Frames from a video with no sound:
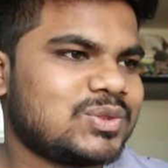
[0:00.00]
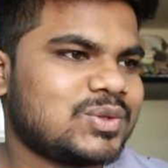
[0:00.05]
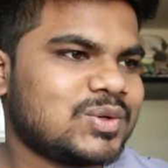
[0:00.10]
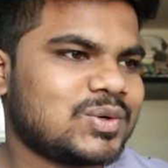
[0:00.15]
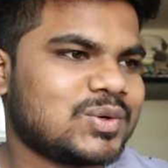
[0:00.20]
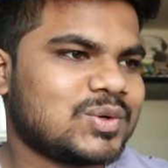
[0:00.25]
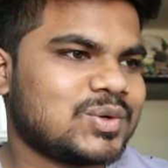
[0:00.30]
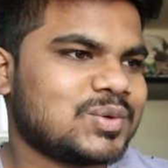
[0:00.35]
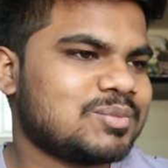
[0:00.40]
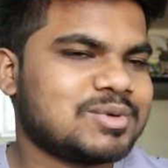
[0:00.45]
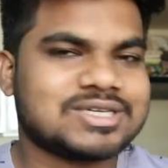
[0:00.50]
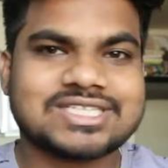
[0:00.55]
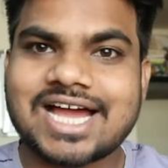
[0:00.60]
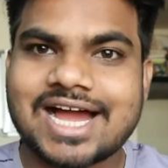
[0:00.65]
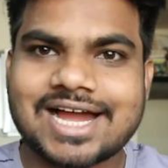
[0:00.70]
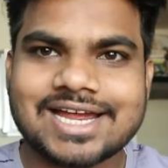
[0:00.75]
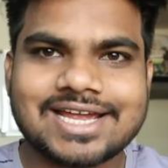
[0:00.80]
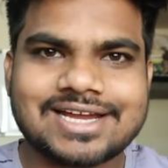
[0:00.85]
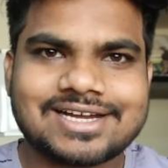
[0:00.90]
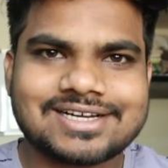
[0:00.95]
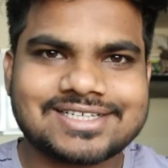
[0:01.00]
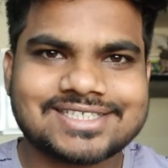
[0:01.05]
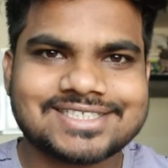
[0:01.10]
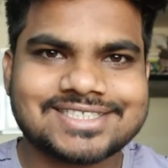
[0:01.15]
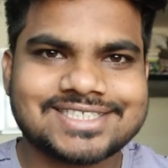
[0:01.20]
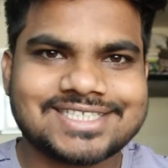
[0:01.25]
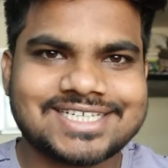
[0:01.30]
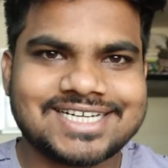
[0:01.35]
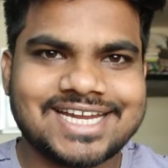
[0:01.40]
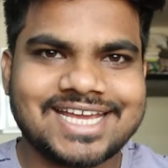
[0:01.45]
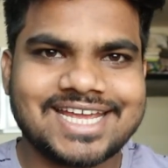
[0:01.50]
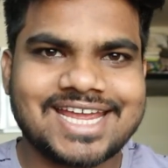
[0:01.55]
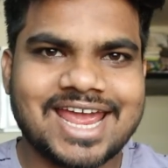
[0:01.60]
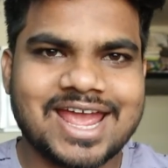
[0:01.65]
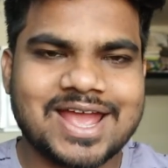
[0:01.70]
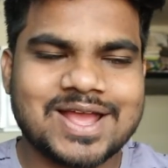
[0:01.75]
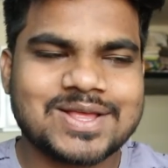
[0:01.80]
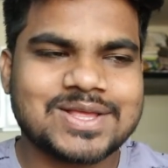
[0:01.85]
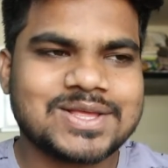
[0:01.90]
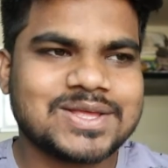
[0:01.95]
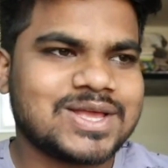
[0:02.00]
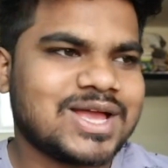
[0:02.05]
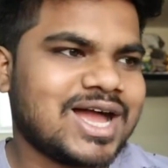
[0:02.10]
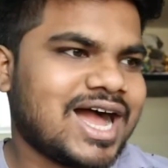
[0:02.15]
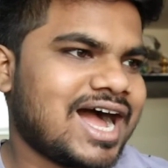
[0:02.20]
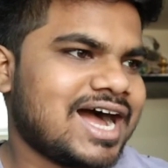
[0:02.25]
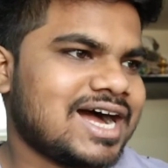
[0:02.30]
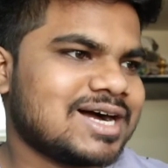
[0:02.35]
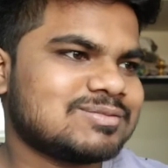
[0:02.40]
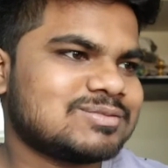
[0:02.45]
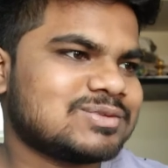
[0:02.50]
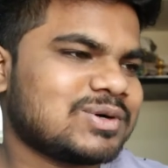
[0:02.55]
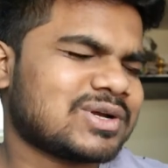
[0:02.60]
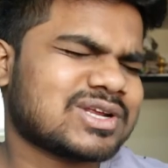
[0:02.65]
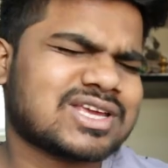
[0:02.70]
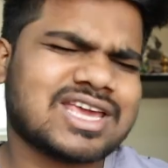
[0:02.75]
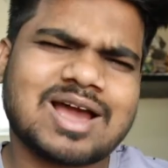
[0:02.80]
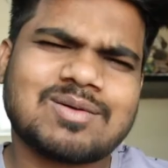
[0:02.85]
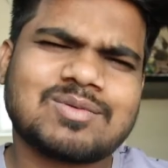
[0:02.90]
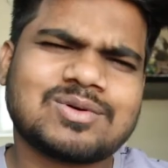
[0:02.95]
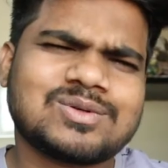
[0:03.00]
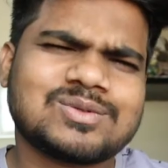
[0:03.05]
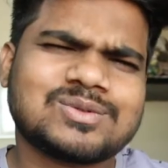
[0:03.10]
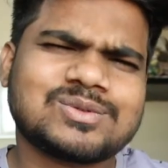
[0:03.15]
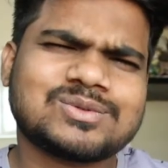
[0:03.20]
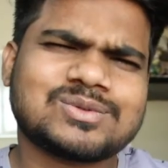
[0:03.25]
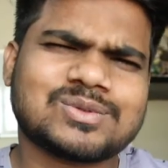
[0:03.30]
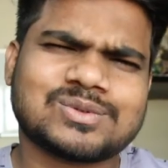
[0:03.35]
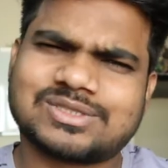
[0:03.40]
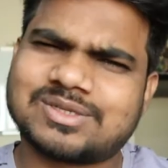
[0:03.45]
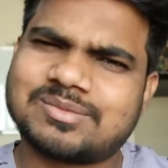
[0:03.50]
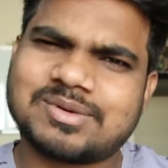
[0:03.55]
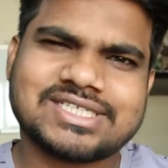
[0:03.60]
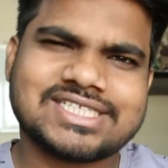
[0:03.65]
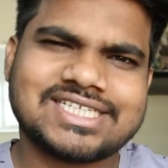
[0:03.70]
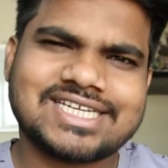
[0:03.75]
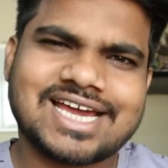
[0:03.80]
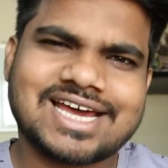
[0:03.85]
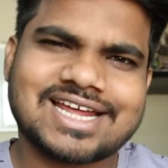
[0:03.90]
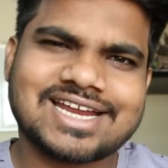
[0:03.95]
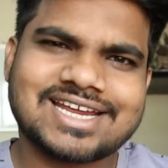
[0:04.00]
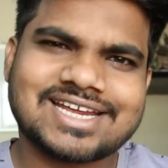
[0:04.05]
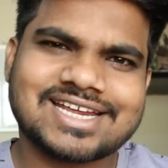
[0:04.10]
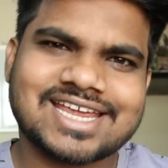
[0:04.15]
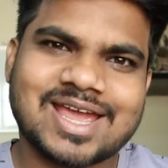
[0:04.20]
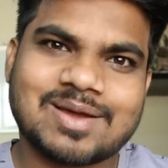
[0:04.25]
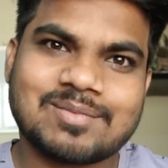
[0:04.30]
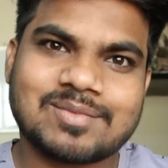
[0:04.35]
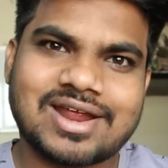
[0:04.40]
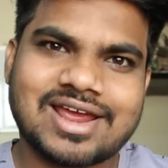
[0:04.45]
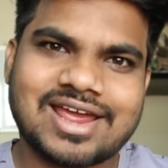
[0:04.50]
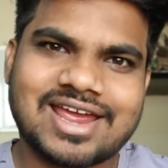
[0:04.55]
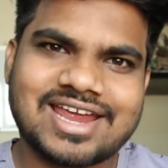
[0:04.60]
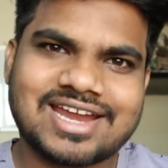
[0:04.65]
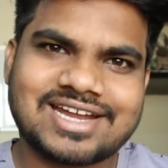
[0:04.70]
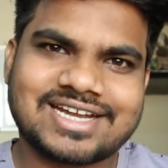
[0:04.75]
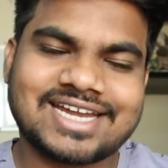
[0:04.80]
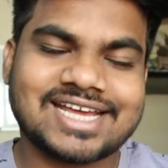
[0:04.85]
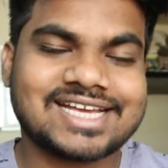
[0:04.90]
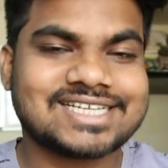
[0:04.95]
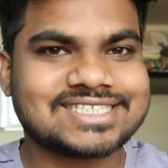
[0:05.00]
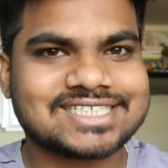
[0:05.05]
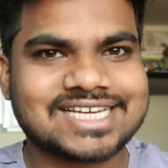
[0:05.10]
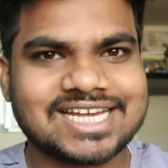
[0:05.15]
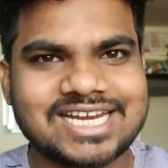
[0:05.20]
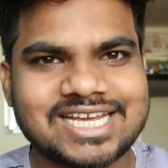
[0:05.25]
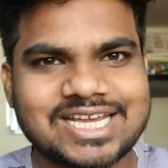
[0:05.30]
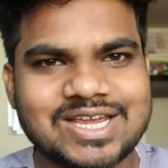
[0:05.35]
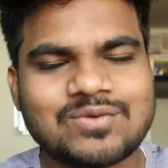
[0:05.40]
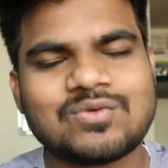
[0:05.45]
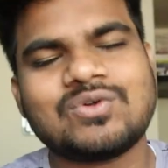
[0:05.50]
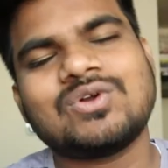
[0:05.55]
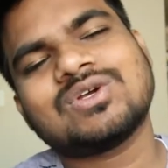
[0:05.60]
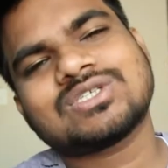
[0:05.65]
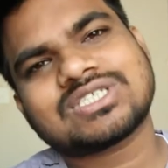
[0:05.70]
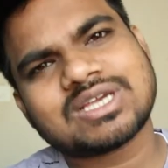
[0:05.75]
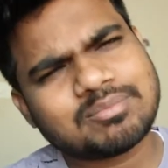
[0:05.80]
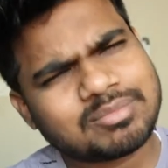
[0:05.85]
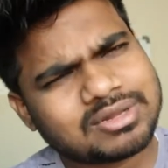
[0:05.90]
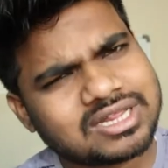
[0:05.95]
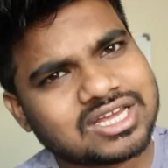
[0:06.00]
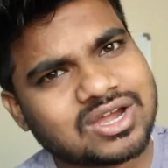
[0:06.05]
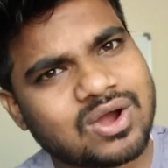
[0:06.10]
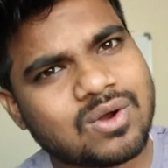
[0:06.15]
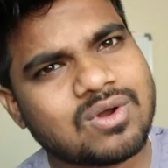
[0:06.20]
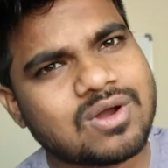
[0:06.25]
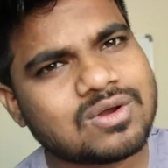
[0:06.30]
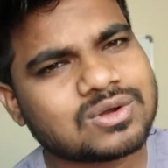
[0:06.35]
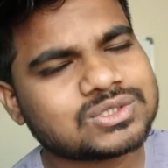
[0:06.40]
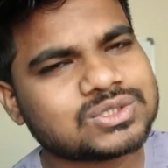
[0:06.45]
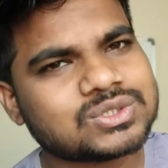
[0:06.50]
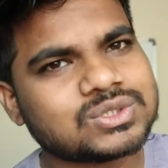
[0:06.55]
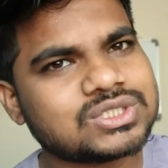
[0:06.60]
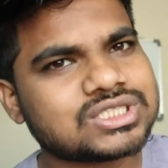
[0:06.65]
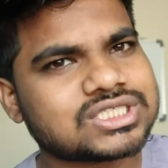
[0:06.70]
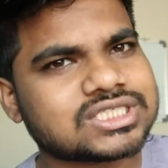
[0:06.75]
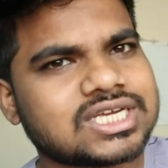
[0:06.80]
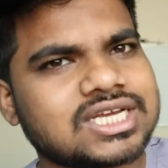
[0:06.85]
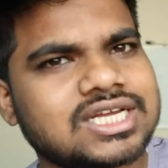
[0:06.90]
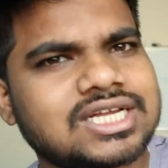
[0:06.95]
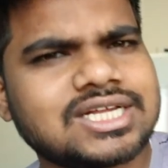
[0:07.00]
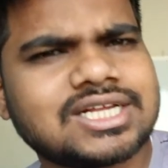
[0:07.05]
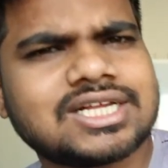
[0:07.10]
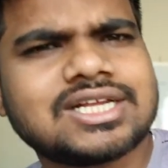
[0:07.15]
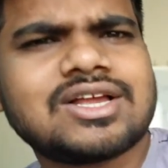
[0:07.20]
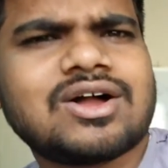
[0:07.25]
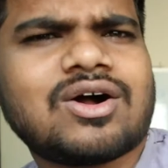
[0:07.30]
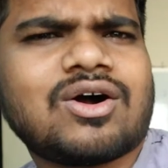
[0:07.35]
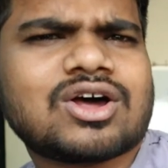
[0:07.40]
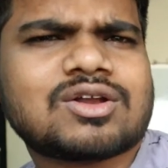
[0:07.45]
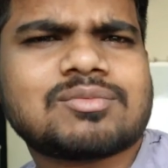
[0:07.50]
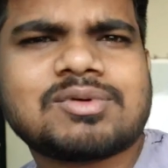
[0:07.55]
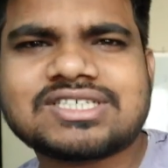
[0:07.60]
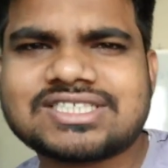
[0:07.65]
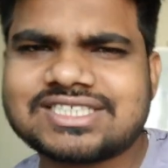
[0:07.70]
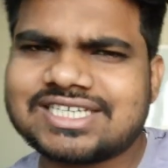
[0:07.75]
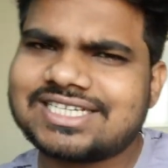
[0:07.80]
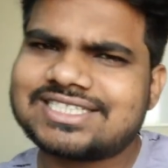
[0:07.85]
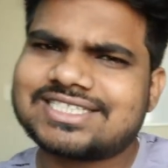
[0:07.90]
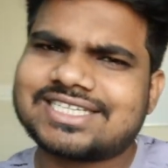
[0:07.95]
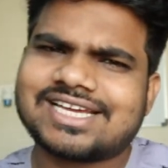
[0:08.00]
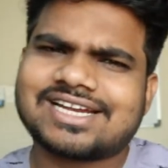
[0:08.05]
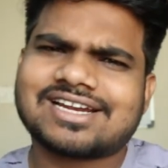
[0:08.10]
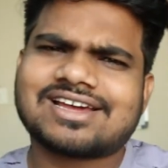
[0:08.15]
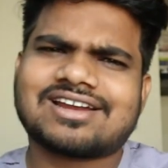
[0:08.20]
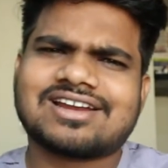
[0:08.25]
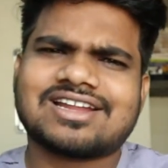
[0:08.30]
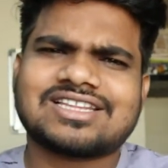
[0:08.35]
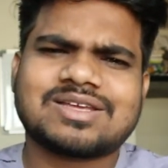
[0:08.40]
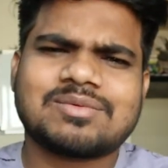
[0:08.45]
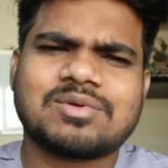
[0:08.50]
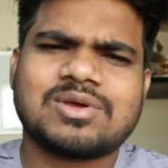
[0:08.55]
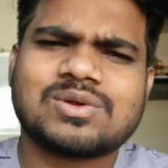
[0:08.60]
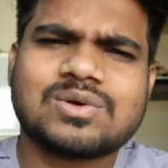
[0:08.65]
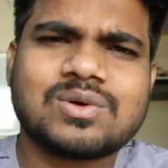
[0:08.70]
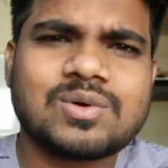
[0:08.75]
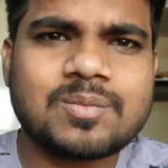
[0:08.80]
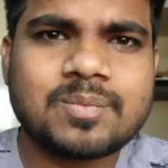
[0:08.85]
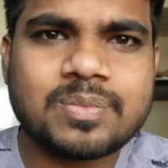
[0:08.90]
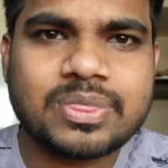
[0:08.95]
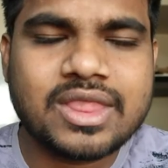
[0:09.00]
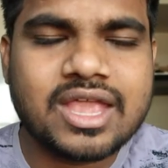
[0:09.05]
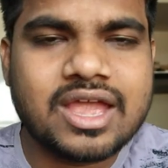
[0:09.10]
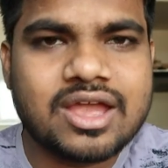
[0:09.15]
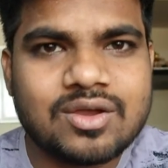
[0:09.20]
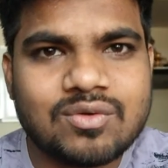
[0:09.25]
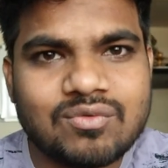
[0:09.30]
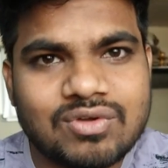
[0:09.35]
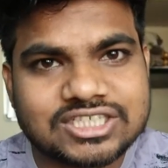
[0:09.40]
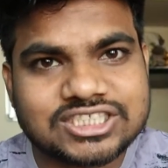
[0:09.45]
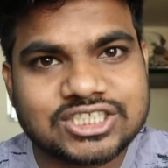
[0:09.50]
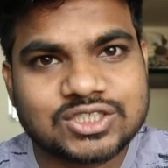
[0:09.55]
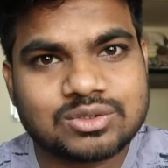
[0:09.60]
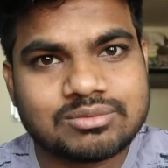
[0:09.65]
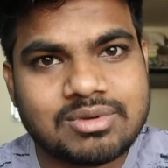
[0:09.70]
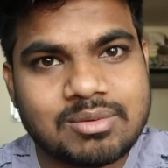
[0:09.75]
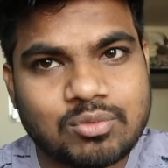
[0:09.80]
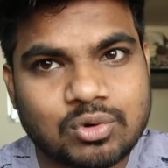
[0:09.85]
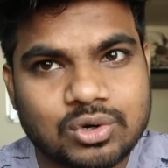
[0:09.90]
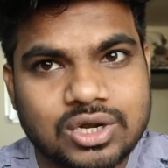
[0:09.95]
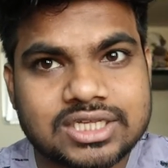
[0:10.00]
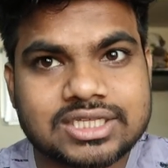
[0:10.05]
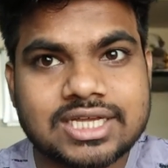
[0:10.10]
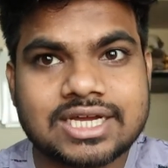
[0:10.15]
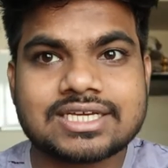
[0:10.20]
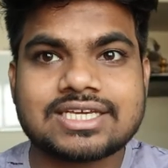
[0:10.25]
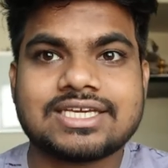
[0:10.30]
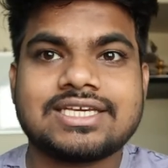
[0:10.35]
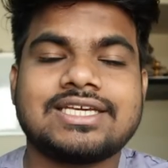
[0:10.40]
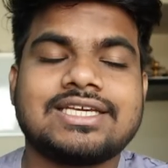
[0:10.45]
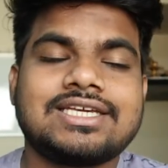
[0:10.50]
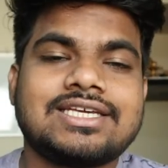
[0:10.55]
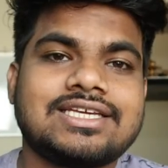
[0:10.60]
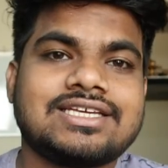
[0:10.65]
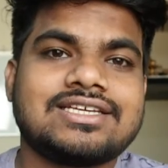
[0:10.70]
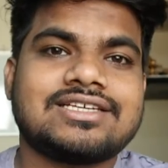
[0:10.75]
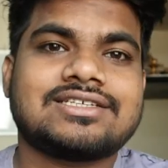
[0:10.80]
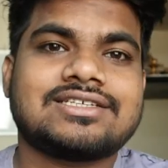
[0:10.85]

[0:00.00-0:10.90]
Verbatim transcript: तो मज़ा आ गया ठीक है अब और क्या बोलूँ तो समझ नहीं आ रहा है कैमरा है टेस्ट करेंगे वीडियो सैंपल दिखाऊंगा कुछ कुछ और बस यही शेयर करना था मेरे को वैसे तो मैं बोला था कि